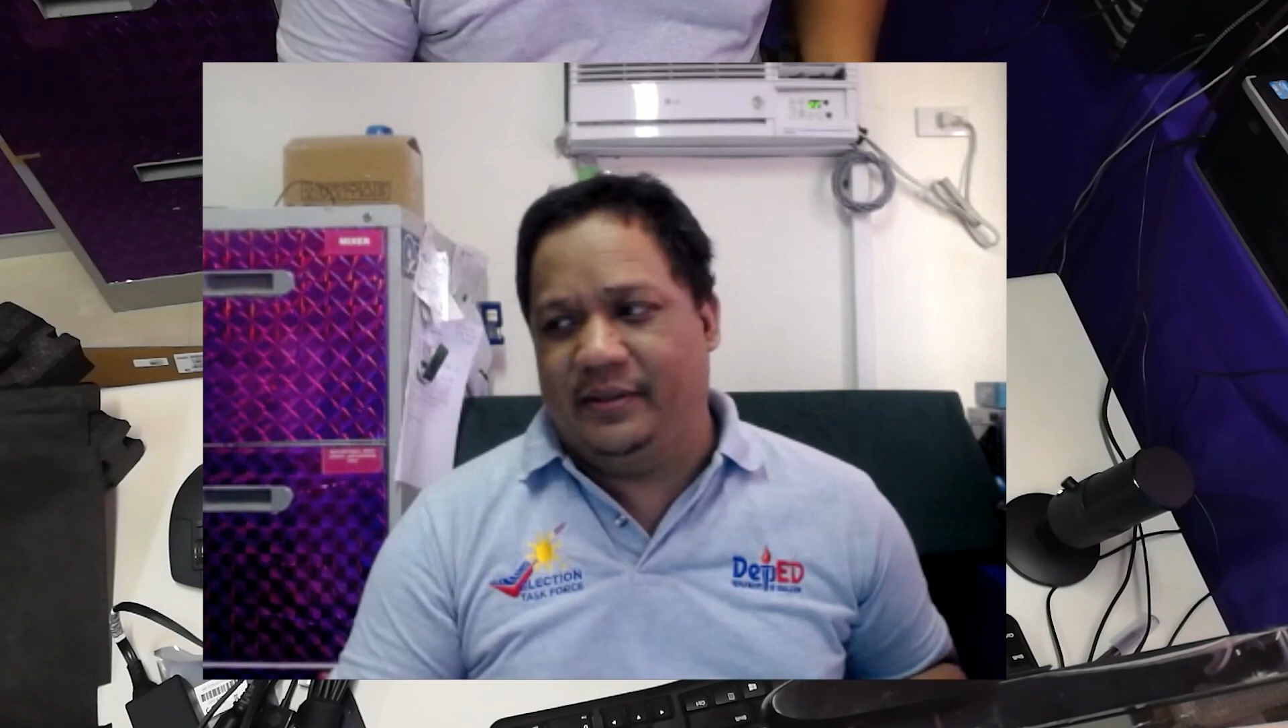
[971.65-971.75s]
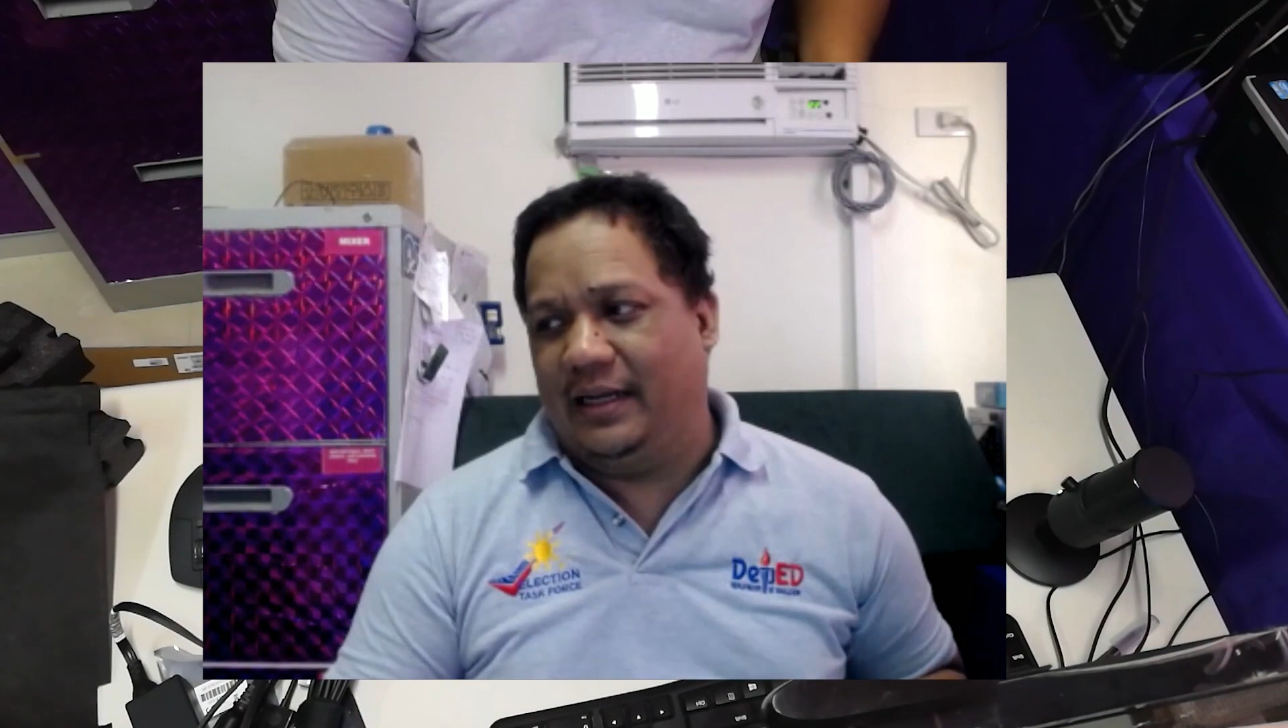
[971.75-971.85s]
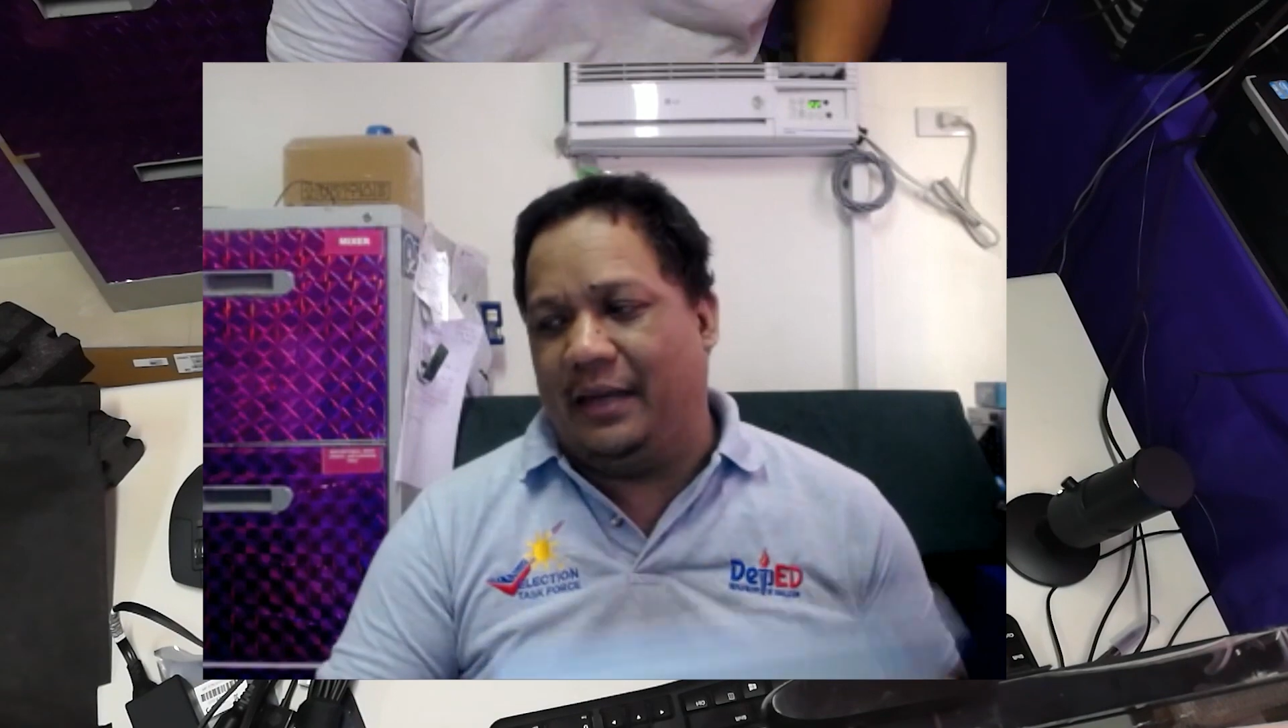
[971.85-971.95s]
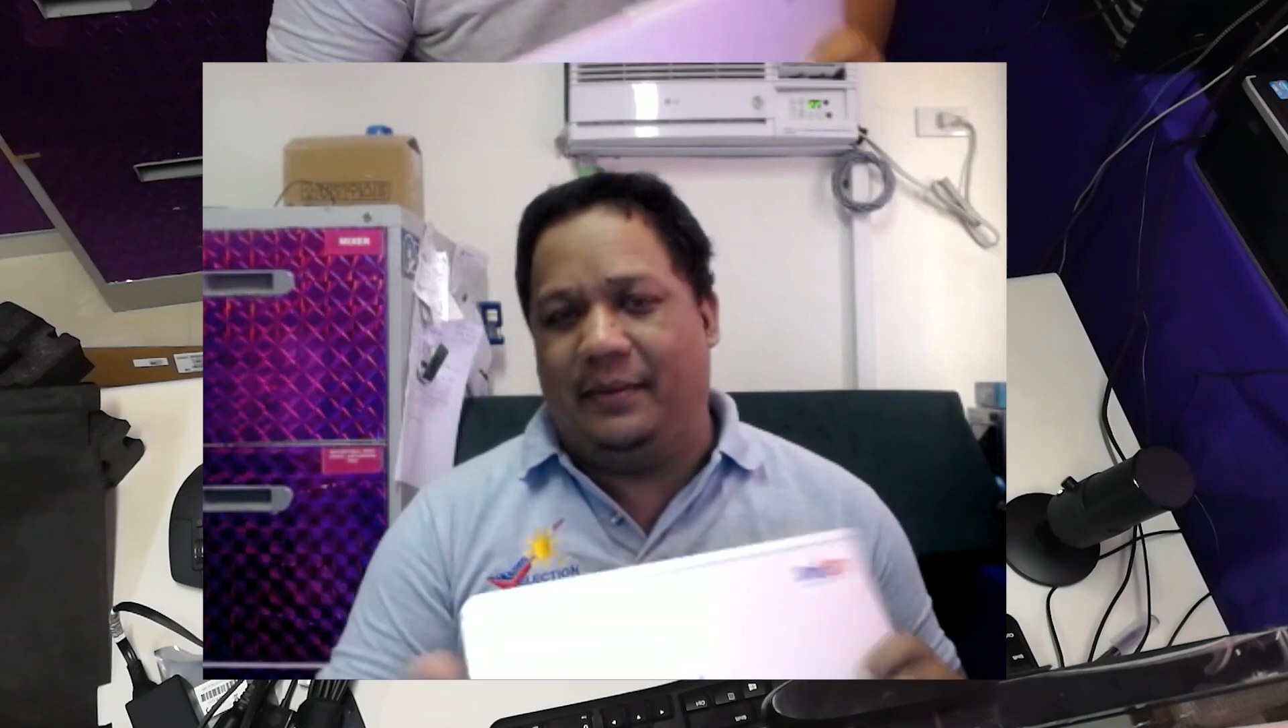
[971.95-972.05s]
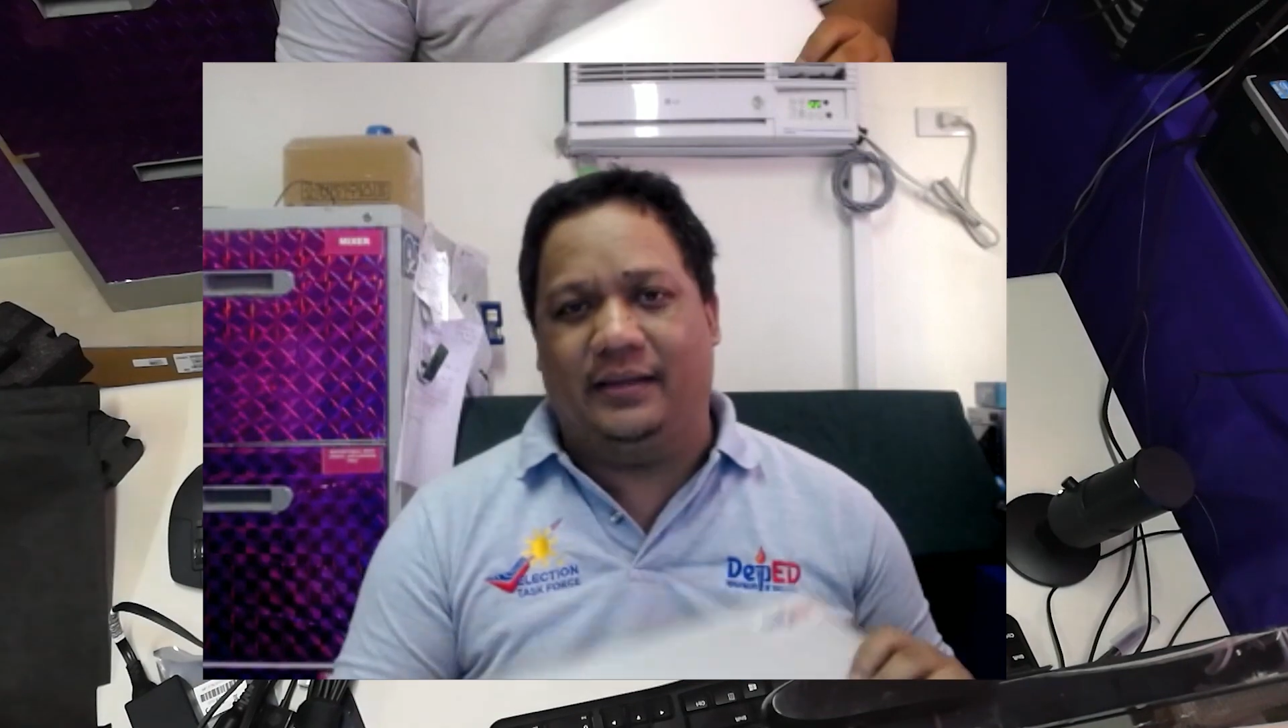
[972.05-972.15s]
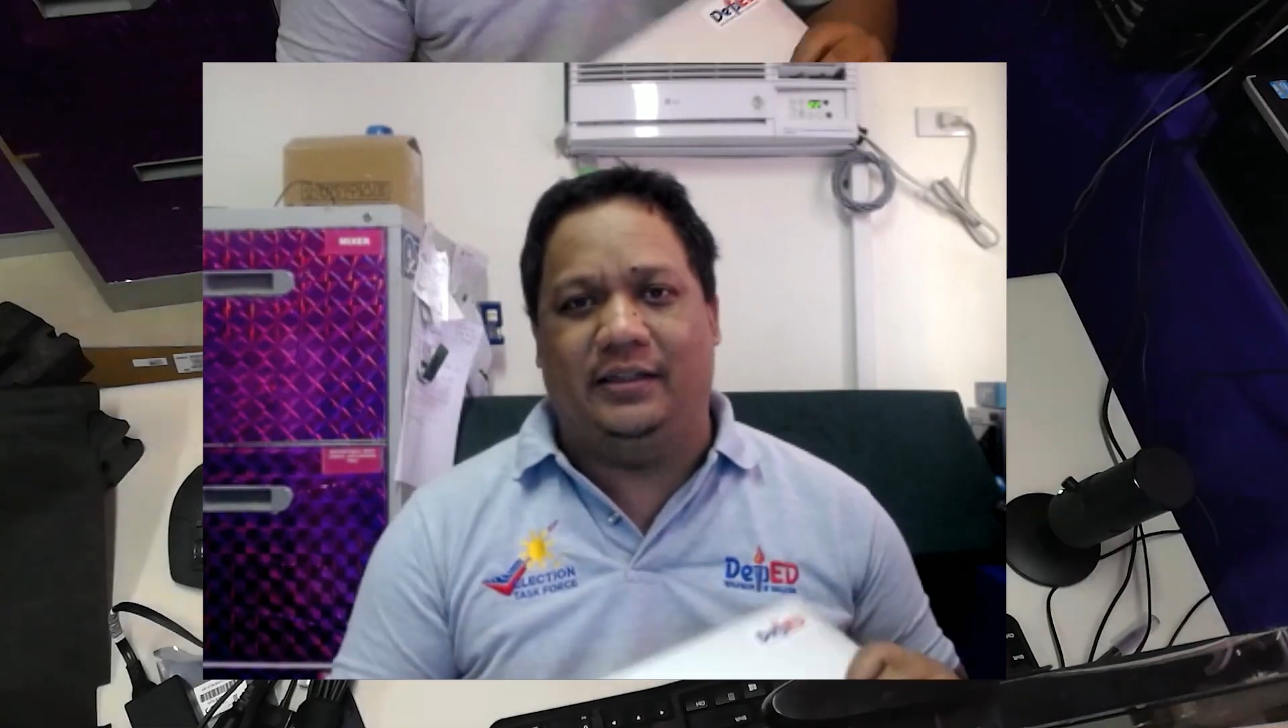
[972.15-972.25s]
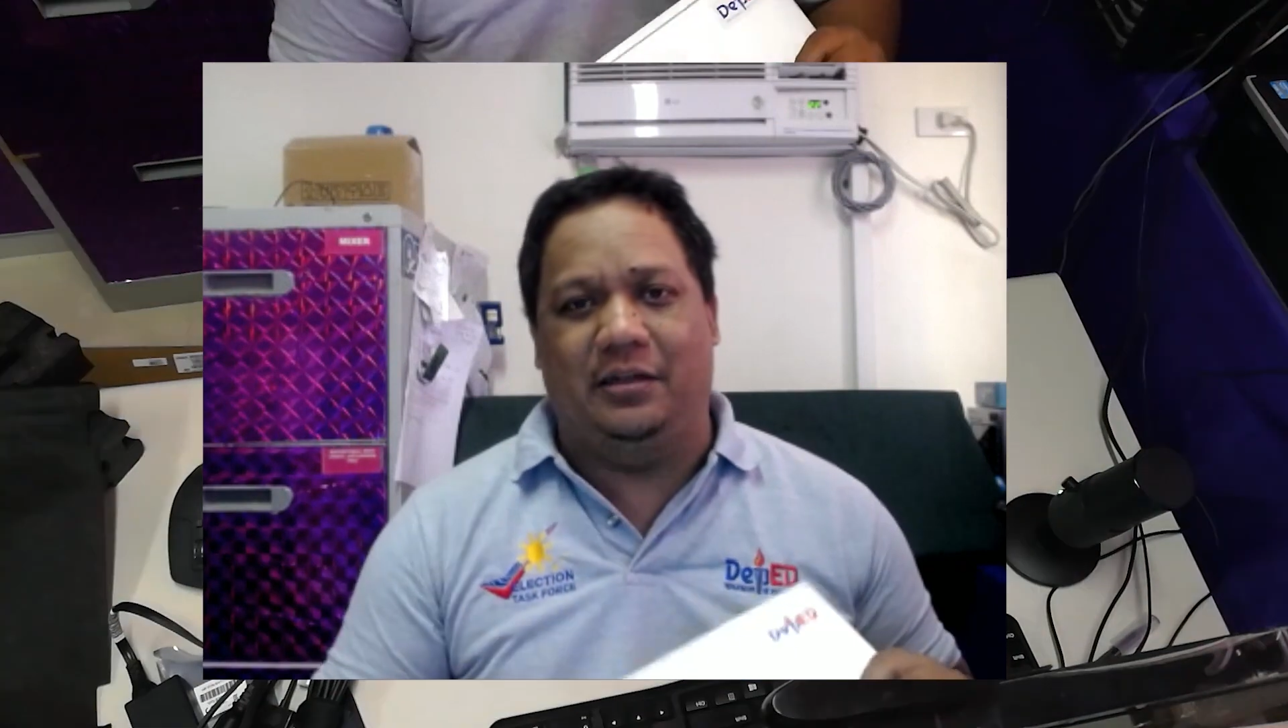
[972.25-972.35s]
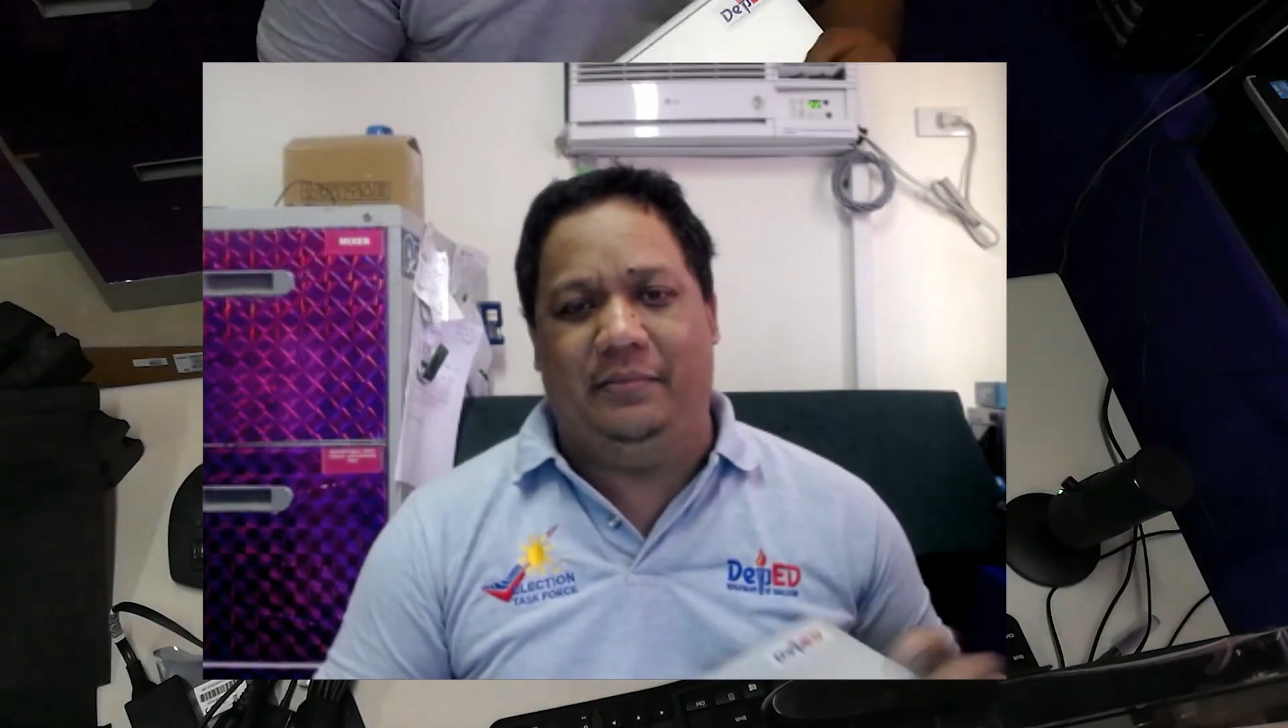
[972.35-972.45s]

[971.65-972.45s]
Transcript: salamat till